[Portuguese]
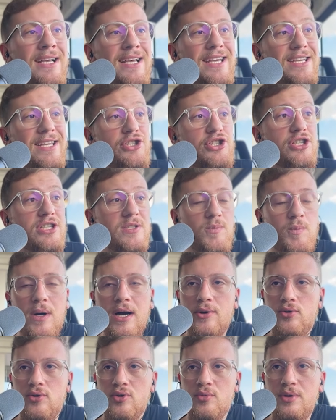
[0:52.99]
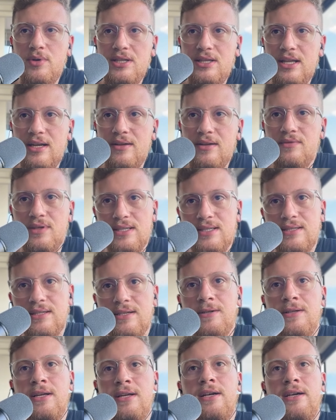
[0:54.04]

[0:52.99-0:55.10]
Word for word: e disparou numa entrevista.